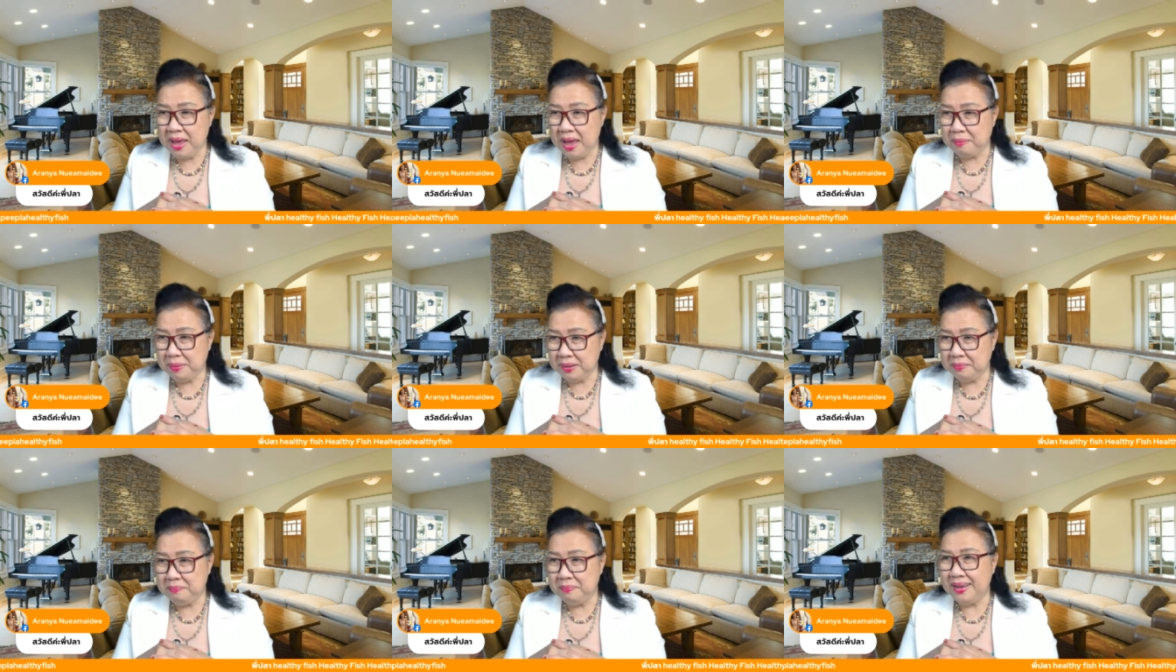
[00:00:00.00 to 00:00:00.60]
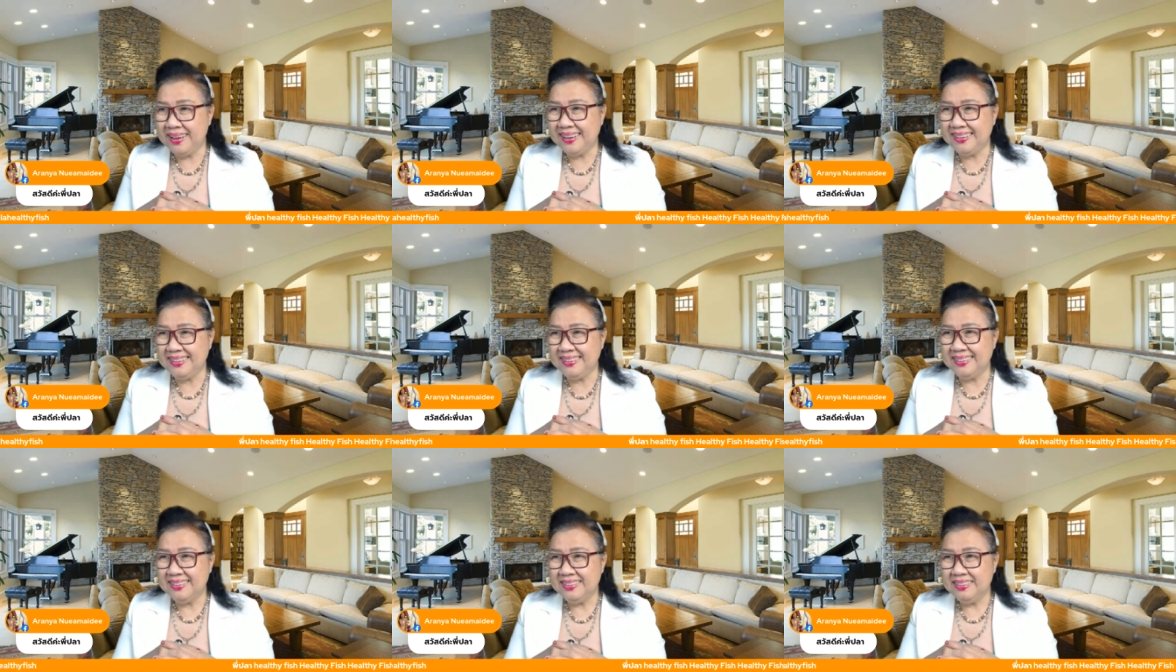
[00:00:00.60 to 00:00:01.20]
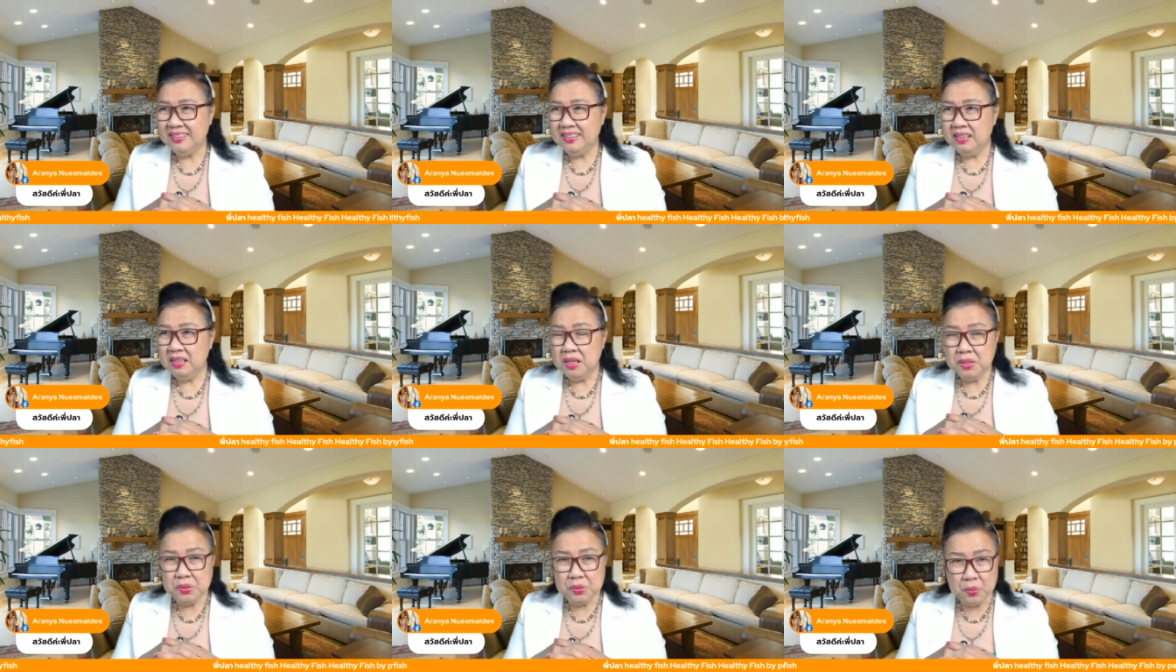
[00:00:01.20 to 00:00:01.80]
กไปทำไม
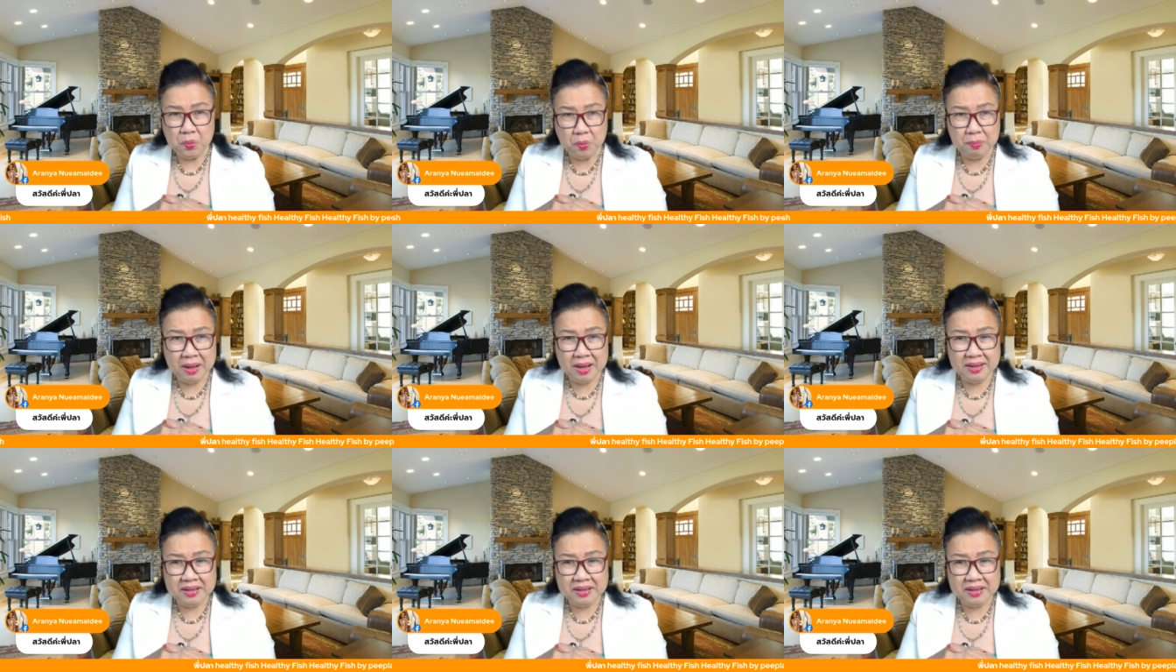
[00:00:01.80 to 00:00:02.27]
ถูกไหม